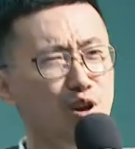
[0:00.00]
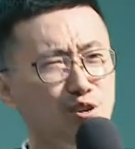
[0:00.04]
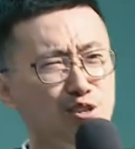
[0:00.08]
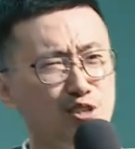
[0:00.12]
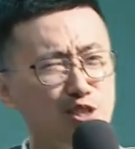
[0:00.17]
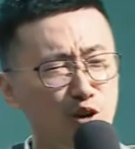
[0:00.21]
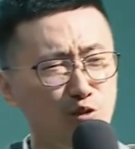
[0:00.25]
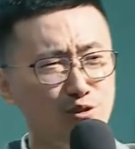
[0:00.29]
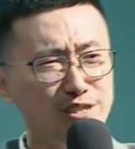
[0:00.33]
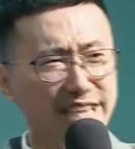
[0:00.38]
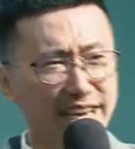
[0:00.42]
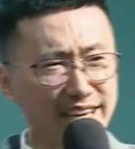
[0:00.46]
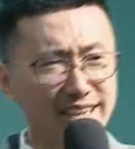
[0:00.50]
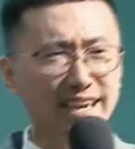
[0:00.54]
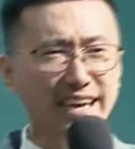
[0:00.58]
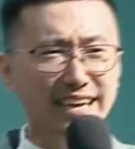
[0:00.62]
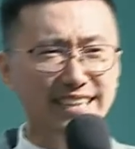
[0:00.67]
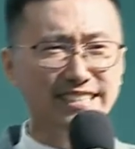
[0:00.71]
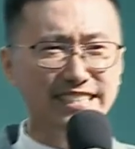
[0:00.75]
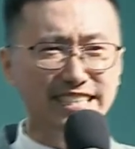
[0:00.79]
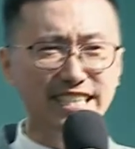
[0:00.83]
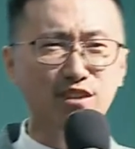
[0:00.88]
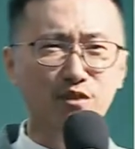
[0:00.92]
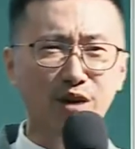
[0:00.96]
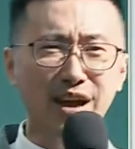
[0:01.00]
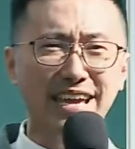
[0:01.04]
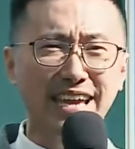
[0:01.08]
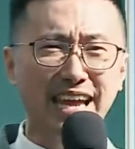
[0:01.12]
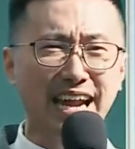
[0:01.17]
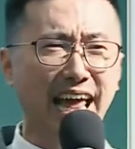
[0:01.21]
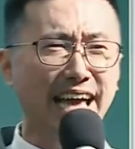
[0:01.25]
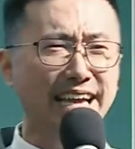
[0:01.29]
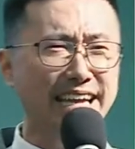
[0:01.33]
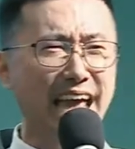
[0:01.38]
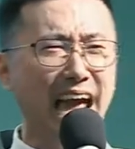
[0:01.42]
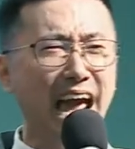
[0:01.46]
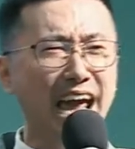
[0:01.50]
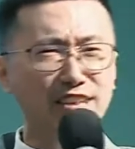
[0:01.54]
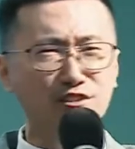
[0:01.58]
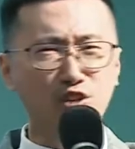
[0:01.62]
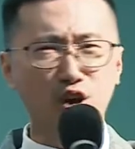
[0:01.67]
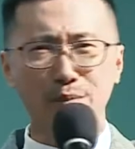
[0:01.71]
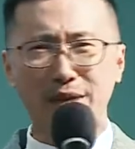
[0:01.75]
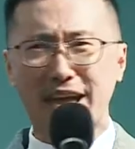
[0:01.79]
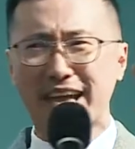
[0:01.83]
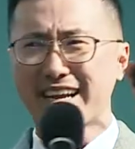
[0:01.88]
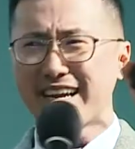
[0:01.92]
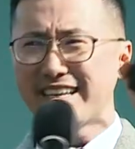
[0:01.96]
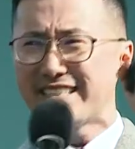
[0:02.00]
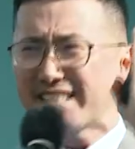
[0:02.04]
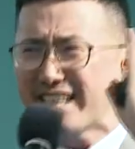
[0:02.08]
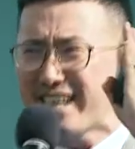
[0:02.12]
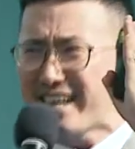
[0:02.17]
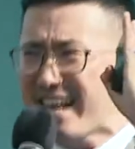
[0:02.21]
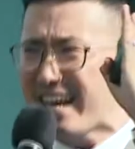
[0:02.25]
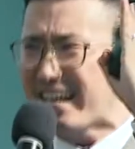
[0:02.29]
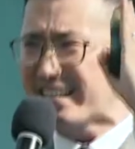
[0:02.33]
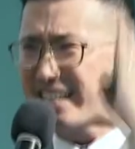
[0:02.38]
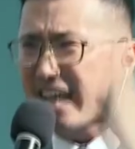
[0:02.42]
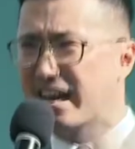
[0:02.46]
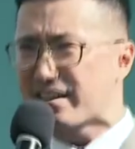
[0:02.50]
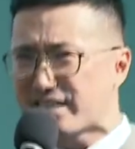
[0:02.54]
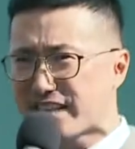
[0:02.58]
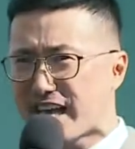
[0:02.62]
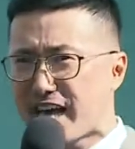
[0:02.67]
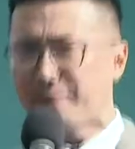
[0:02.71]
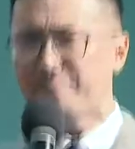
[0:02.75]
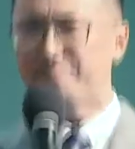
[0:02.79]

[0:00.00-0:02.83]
收钱可以进会员，来给爱多美一个热烈掌声。